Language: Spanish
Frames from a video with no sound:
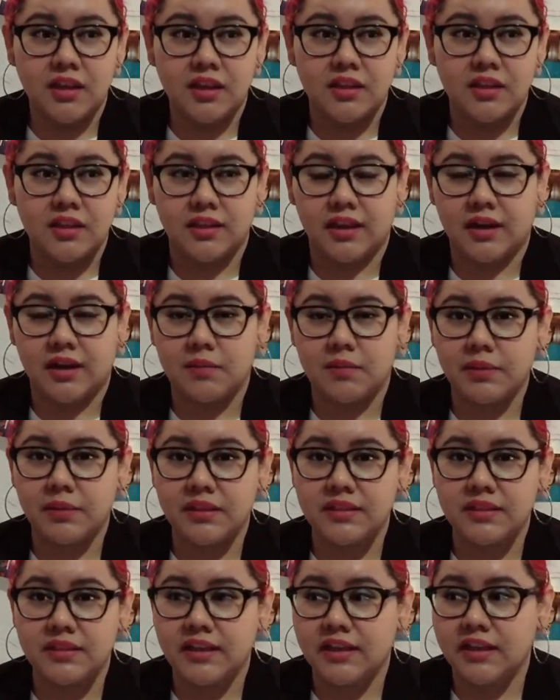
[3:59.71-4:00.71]
de
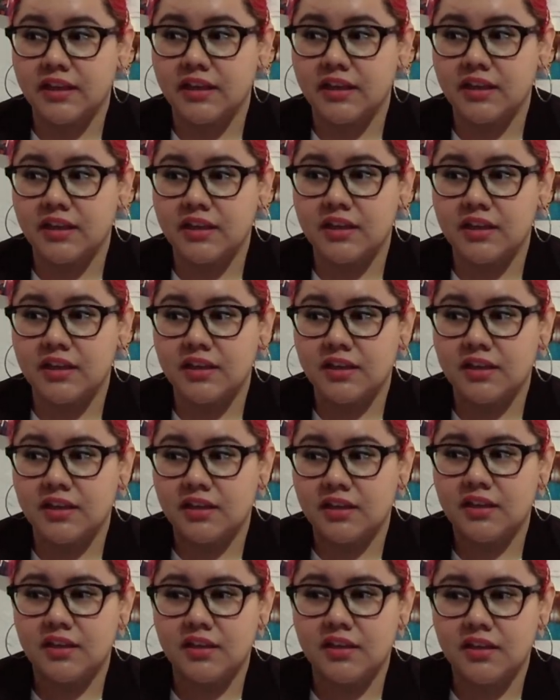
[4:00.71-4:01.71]
repente
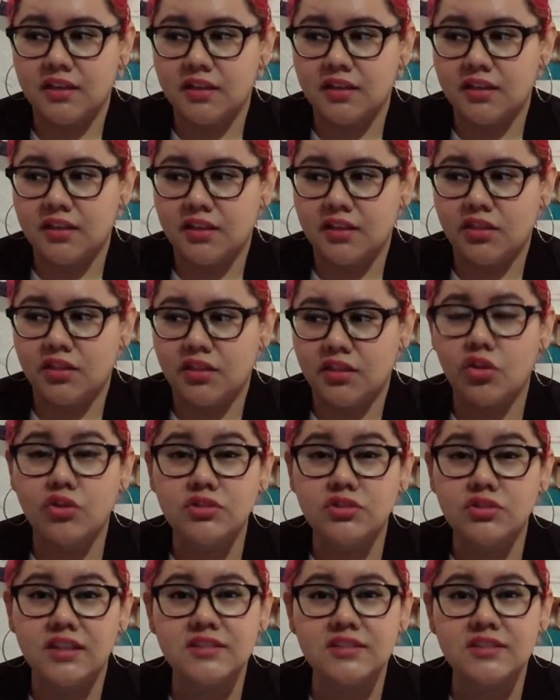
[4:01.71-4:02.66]
no sé